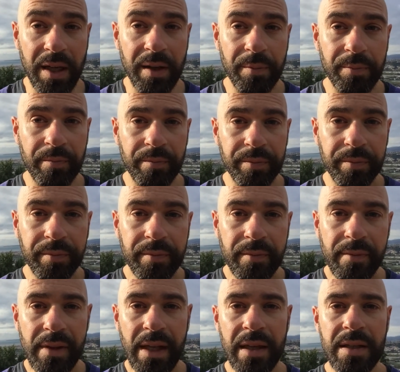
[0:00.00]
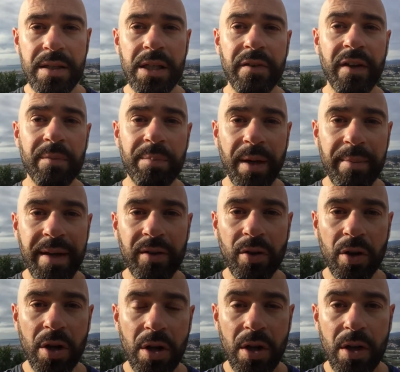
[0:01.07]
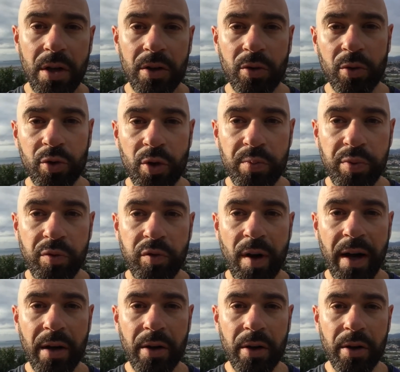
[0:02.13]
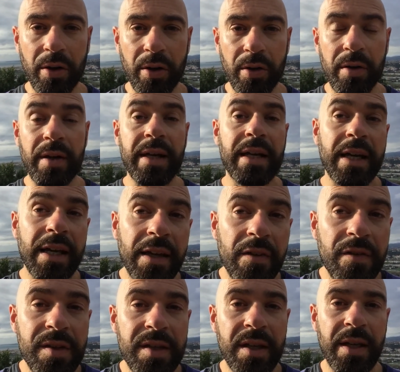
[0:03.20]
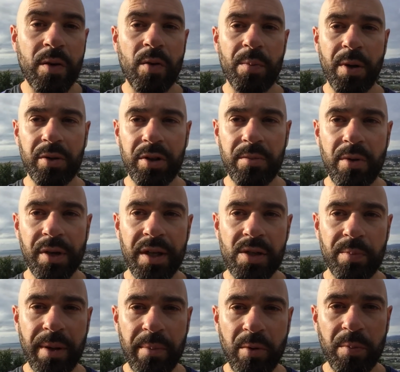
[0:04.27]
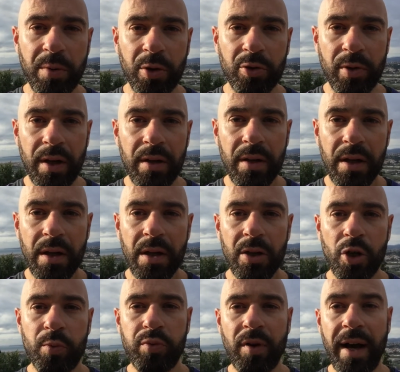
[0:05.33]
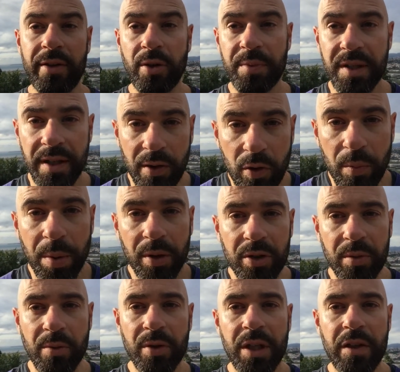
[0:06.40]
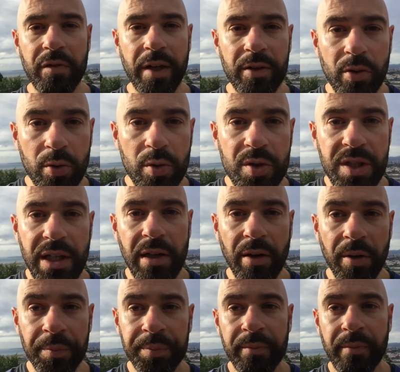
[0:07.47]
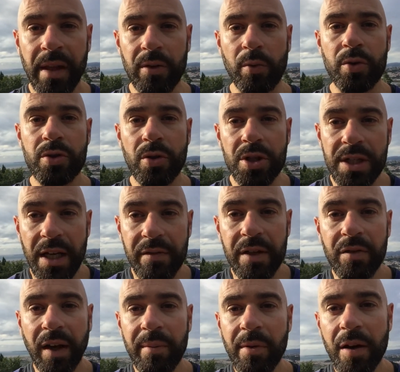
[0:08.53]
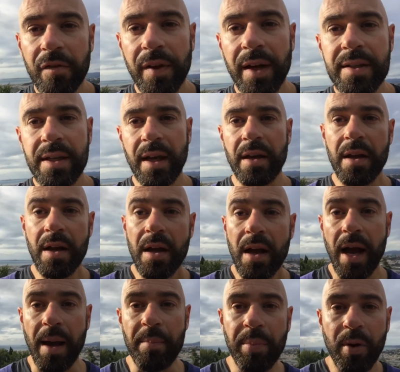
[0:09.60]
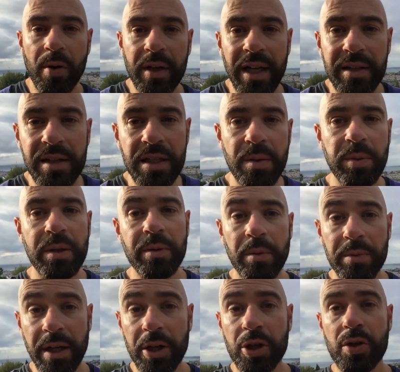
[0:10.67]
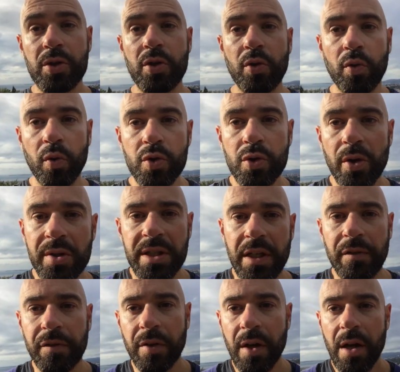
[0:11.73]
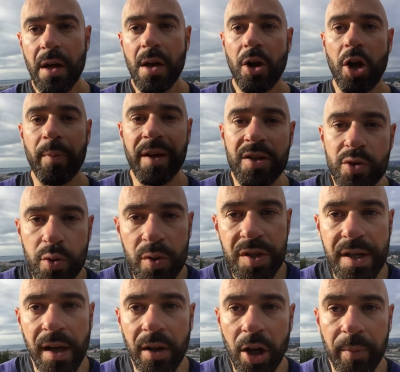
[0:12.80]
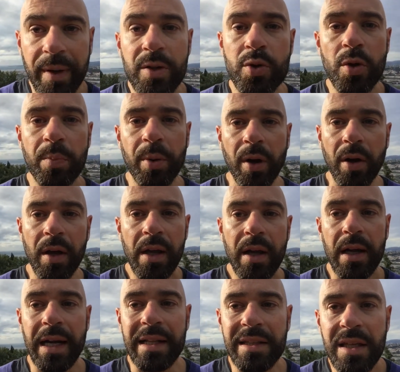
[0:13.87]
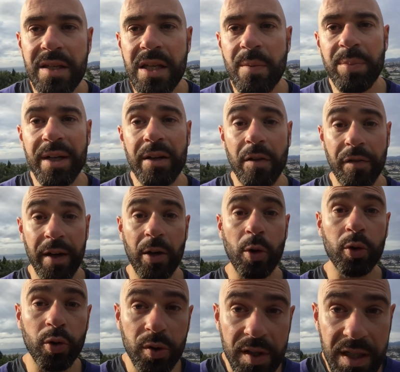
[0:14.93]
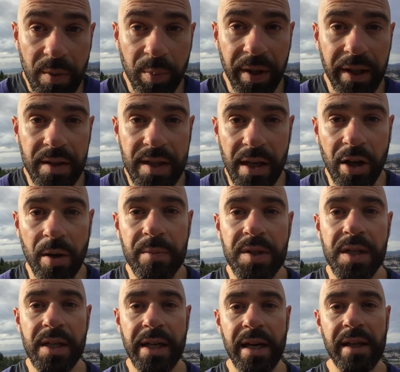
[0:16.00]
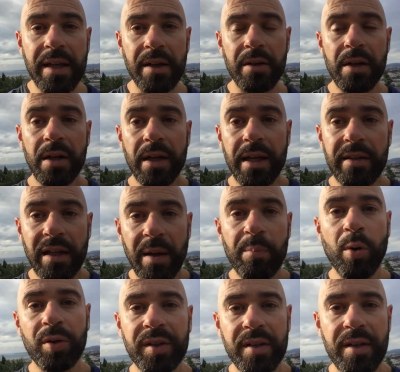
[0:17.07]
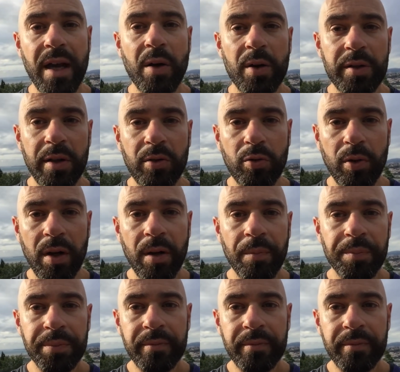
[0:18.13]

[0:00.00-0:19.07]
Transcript: clés, c'est ce qui va te permettre donc de pouvoir euh, éviter des comportements qui ne sont pas bons pour toi, de pouvoir adopter des comportements qui vont être utiles. Donc ce que je t'invite vraiment à faire, c'est à prendre la discipline comme quelque chose de constructif, comme un soutien, comme un support. La discipline, en fait, l'autodiscipline, c'est comme si quelqu'un était là pour t'aider à côté de toi